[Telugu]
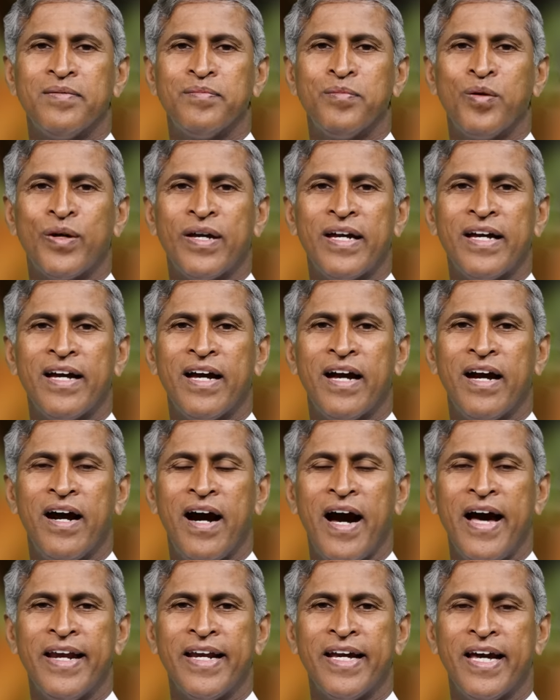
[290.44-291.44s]
ముఖ్యంగా
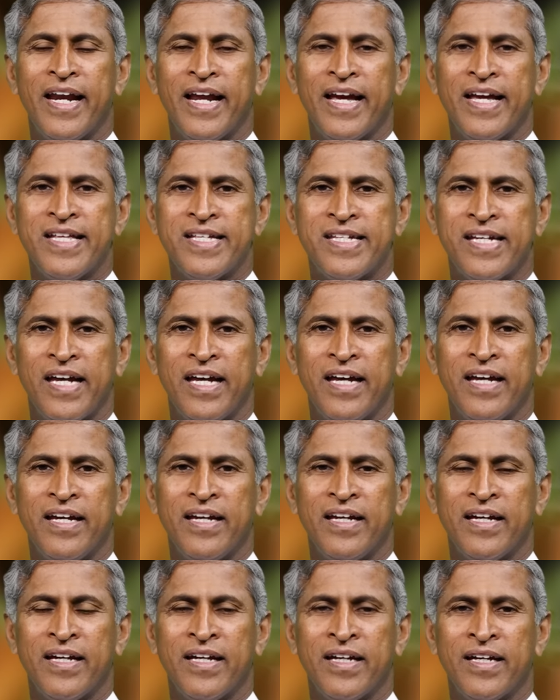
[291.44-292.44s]
హాని కలిగించే
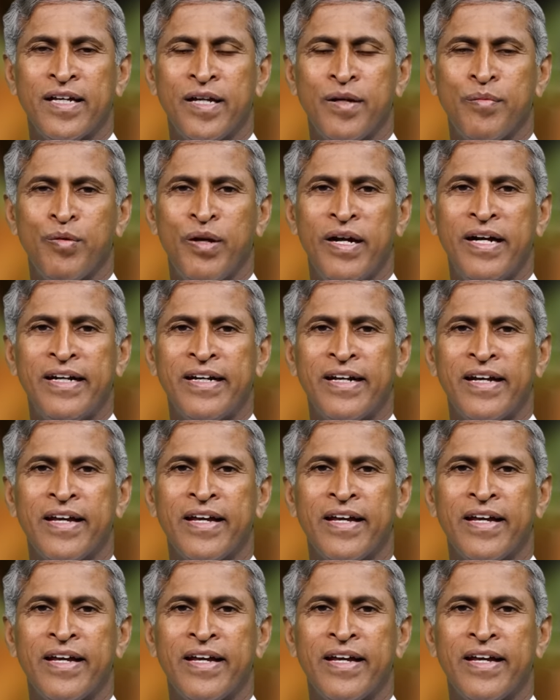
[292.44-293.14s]
క్రిములంటే